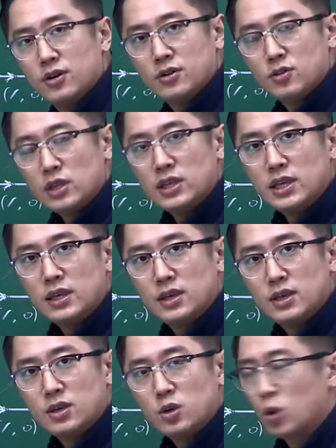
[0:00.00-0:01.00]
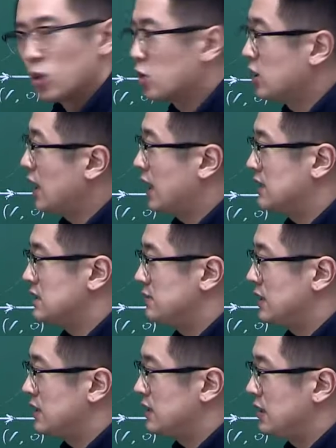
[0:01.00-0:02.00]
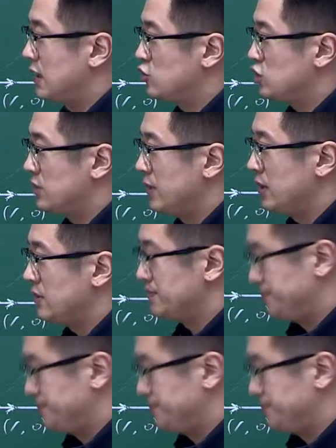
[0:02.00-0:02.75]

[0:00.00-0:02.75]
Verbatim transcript: 되니 요렇게까지만 이해해 주시면